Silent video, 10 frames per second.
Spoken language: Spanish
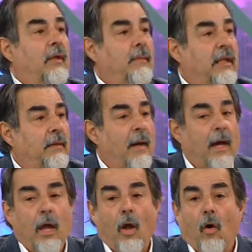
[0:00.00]
de
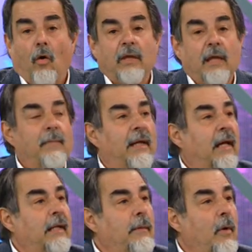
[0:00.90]
mínima, hoy hay
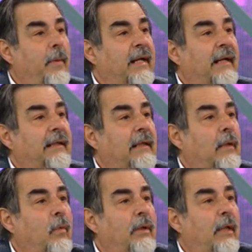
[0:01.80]
mecanismos para que el
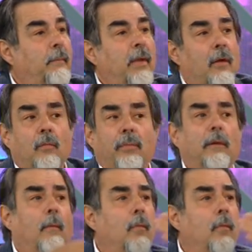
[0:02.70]
delincuente pueda cumplir